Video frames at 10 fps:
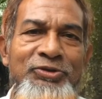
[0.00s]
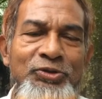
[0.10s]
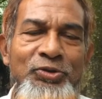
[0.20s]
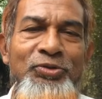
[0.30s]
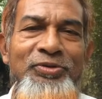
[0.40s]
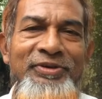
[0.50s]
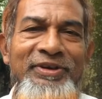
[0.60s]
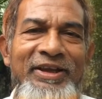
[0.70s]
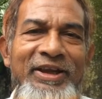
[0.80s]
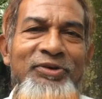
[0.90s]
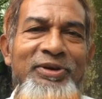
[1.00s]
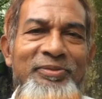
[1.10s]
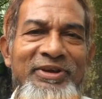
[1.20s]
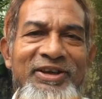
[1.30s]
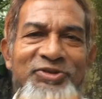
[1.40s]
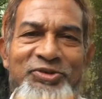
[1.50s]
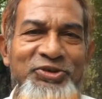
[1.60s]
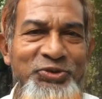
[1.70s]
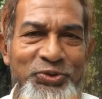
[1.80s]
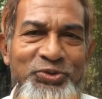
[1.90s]
চলুন এখন আমরা
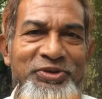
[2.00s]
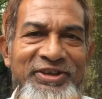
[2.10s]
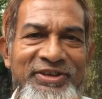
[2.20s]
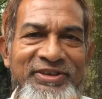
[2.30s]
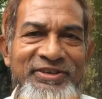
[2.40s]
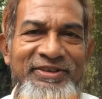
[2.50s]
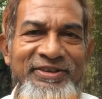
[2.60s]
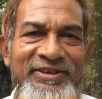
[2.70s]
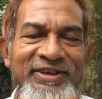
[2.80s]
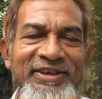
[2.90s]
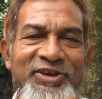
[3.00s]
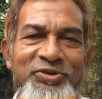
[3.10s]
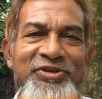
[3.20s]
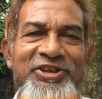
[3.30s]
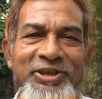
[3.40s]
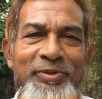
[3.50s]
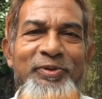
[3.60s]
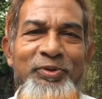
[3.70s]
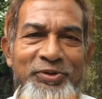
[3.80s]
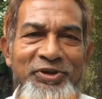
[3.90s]
আসনটি শুরু করি দেখি আসনটি
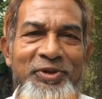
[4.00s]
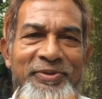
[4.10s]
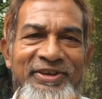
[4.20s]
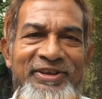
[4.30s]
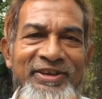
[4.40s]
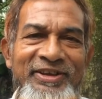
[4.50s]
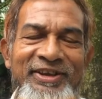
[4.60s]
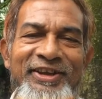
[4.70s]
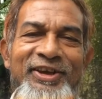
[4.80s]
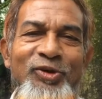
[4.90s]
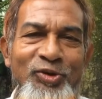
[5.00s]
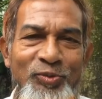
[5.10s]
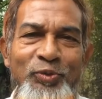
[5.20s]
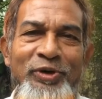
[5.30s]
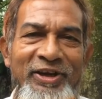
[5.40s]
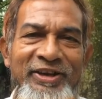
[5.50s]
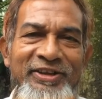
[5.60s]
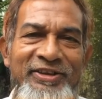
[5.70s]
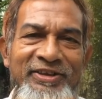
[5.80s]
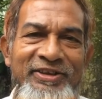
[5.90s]
কিভাবে করতে হবে এর গঠন
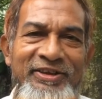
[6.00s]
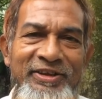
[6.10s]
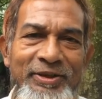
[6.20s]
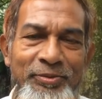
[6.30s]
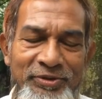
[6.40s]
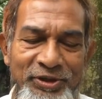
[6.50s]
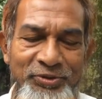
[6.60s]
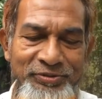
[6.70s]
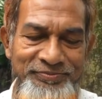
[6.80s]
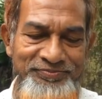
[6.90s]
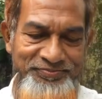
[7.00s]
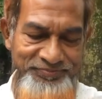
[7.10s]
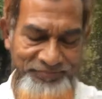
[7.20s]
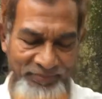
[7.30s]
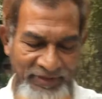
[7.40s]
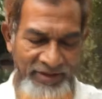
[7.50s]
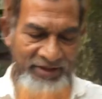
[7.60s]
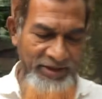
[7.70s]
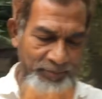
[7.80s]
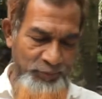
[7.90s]
প্রণালী এবং দেখুন
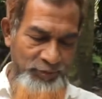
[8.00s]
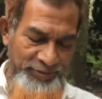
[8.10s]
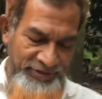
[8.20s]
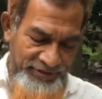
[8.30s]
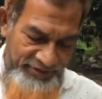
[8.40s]
এই প্রথমে